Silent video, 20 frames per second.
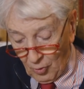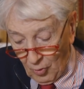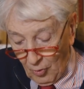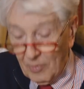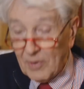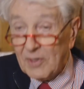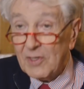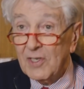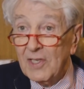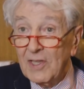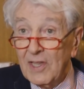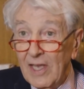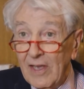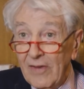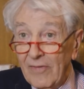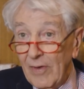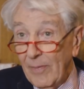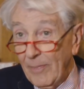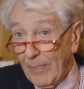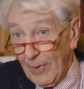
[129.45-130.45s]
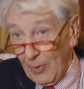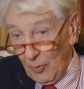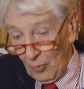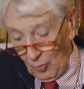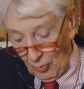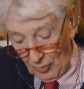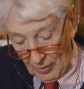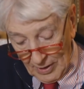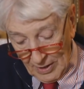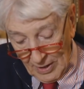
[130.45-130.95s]
come si deve per
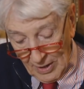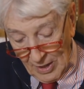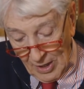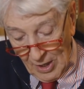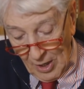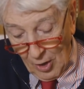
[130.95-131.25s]
ora